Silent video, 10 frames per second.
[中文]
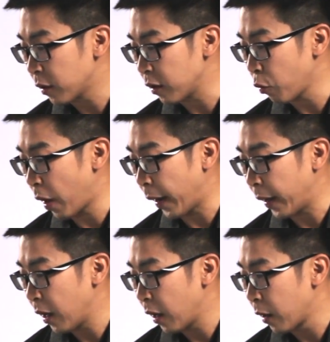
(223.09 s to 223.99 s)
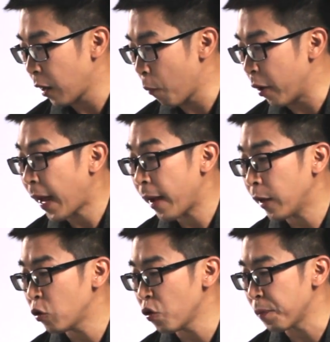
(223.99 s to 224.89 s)
之外，那我们看
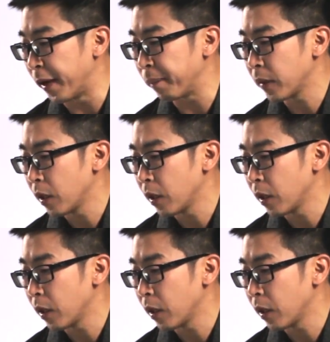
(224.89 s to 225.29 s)
看剧本。